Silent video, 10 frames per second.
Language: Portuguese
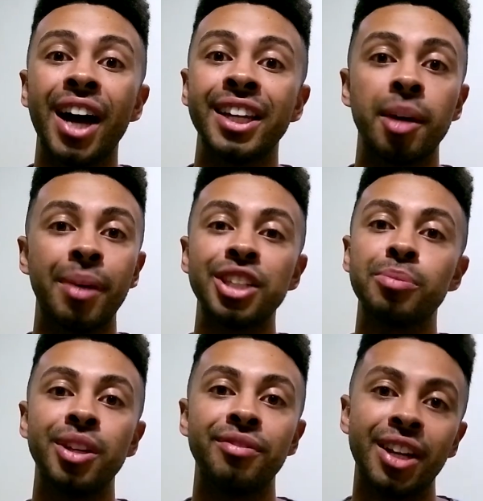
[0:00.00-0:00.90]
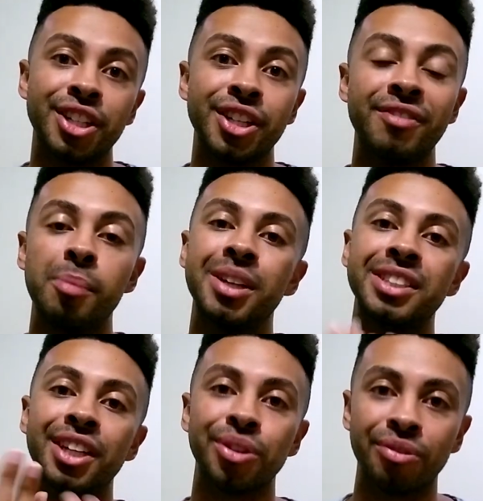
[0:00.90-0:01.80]
ainda mais de uma novela que já havia
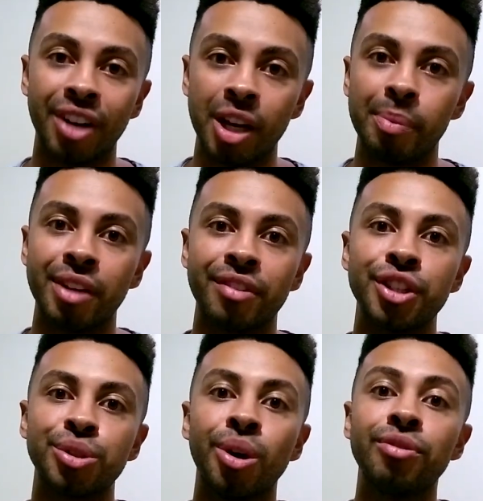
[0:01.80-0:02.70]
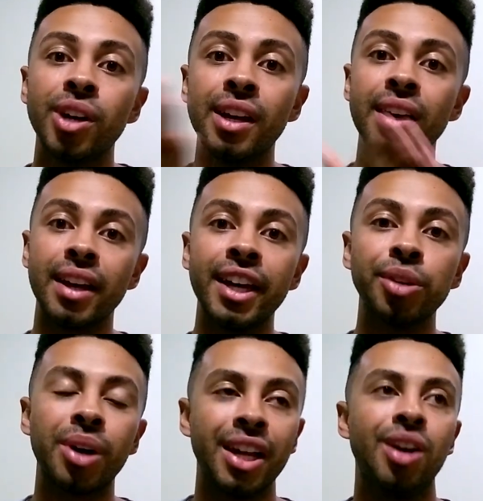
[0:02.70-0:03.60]
passado no Vale a Pena Ver de Novo e
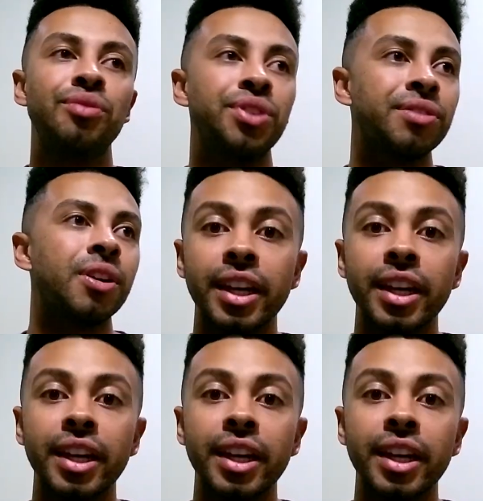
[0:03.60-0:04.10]
no Canal Viva.